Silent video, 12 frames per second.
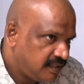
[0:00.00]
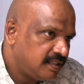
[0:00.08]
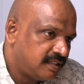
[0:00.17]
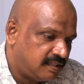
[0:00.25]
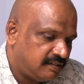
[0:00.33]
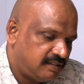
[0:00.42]
అదే
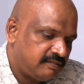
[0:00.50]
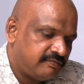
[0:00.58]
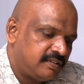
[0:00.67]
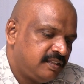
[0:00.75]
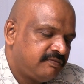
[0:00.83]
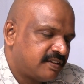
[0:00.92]
అదే
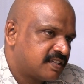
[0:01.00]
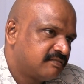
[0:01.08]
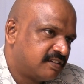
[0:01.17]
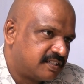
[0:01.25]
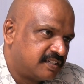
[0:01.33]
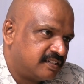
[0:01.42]
ఇది ఫస్ట్
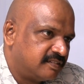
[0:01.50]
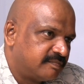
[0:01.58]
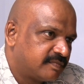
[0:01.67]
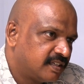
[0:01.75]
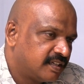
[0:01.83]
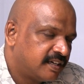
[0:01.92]
వర్షన్
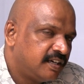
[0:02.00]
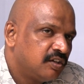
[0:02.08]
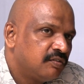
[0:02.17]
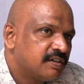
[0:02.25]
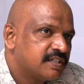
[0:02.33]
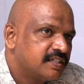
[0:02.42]

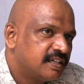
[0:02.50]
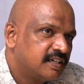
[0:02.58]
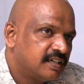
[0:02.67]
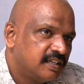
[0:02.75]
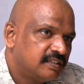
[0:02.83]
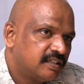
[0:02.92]
రెండో వర్షన్
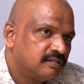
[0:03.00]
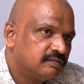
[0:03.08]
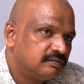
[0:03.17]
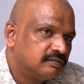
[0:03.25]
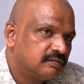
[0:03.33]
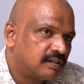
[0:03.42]
ఏంటంటే తను
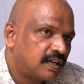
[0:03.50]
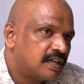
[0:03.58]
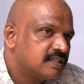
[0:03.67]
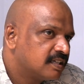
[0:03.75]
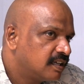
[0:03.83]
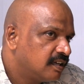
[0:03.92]

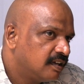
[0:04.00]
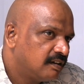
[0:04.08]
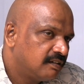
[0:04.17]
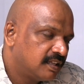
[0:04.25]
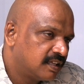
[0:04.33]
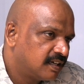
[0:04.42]

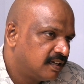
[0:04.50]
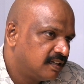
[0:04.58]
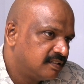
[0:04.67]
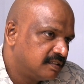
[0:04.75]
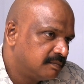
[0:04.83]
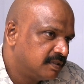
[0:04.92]
రాజకీయాల్లో
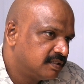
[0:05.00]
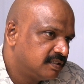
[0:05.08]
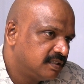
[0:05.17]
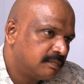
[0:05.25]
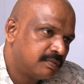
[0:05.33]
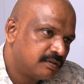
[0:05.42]
ఎదగాలని
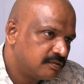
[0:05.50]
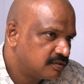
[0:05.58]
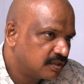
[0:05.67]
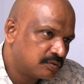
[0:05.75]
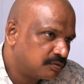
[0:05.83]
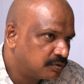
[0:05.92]
చెప్పేసి ఎప్పటి
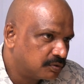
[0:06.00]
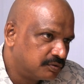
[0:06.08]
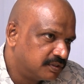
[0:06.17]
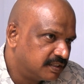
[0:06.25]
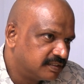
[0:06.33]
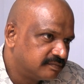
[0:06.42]
నుంచో అనుకుంటూ
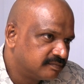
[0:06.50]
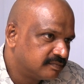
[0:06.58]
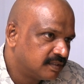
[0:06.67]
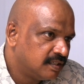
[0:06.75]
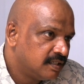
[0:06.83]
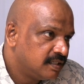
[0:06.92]
ఉంది
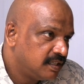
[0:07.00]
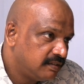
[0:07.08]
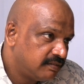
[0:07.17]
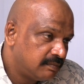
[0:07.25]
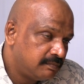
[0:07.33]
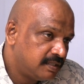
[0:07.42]

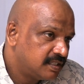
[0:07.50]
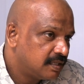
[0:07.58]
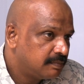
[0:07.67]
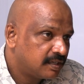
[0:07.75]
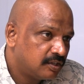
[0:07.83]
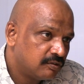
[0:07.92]
ఈవెన్
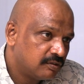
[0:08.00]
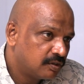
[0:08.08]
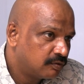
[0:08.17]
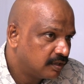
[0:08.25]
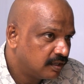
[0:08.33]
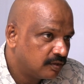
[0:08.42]
బీజేపీ కండువా
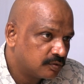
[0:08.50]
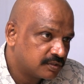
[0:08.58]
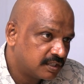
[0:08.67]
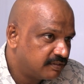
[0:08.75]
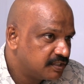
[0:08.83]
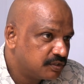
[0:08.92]
కూడా
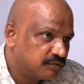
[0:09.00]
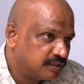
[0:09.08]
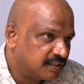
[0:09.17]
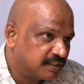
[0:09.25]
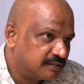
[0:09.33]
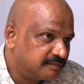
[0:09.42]
ఒకసారి వేసింది